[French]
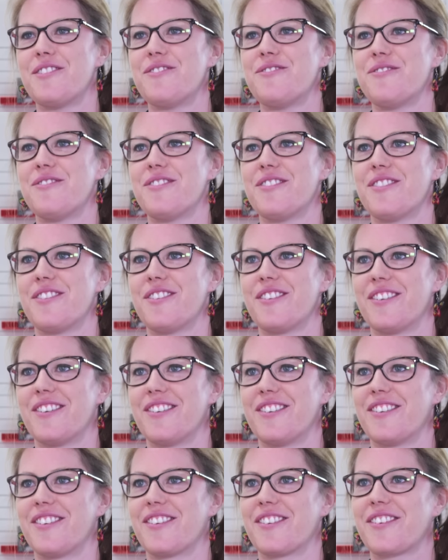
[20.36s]
d'une
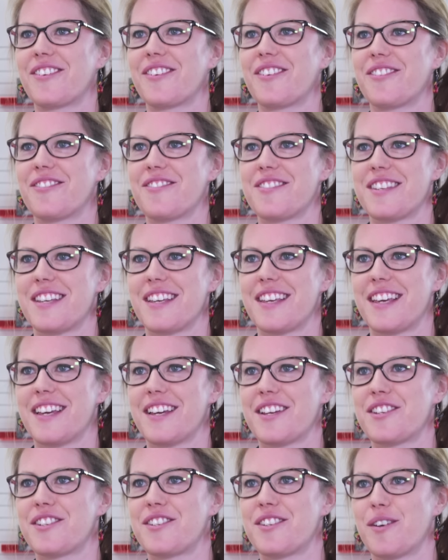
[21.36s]
euh,
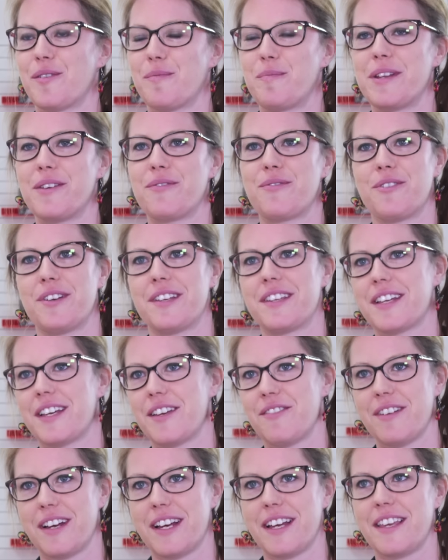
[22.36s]
conseillère chez Amplifon est
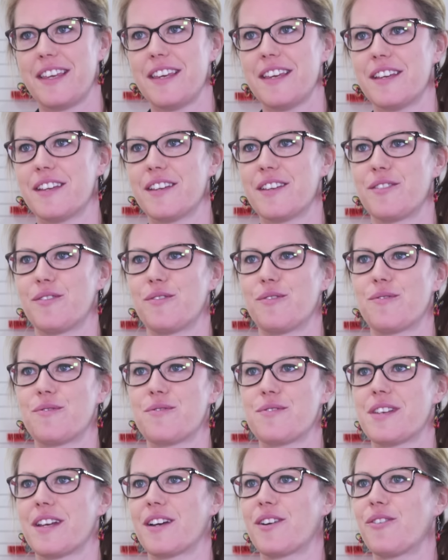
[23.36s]
très varié.
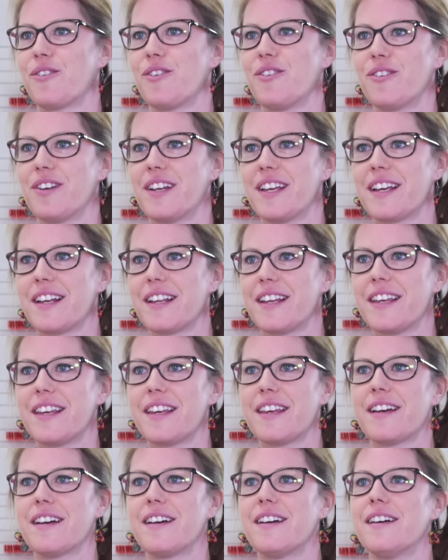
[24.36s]
Nous accueillons les
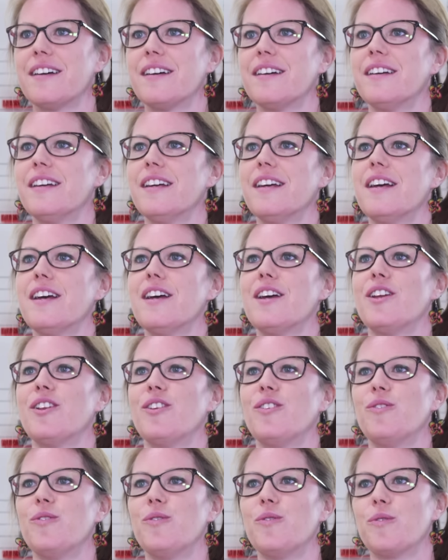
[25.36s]
clients,
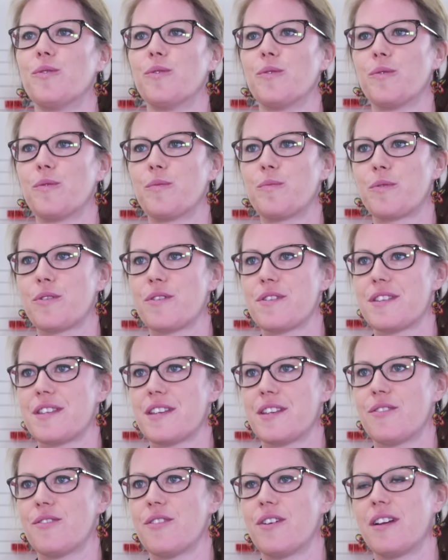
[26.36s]
nous
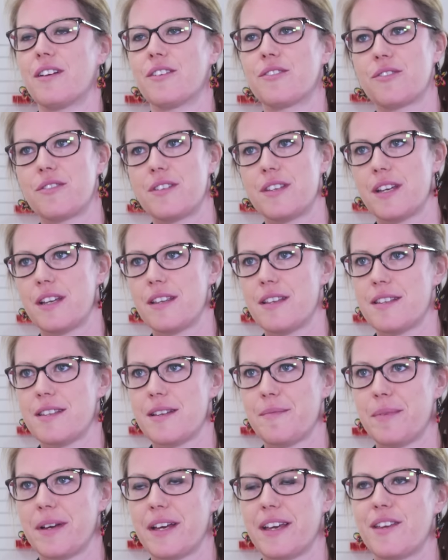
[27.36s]
procédons à l'entretien des
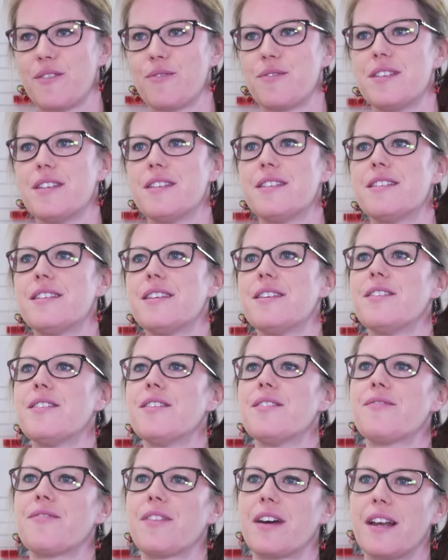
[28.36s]
appareils
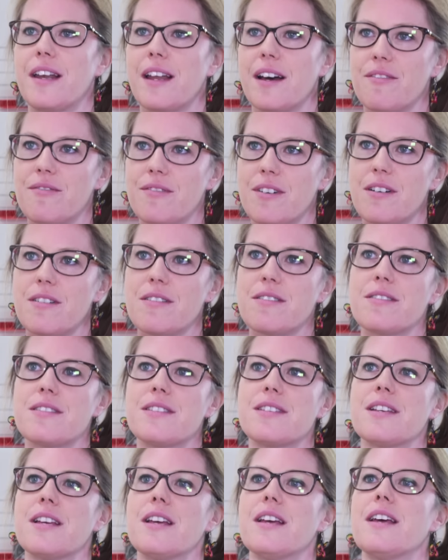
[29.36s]
auditifs, à de la
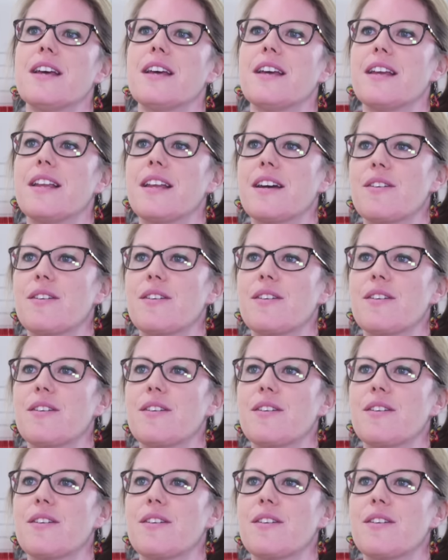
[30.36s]
vente. Il y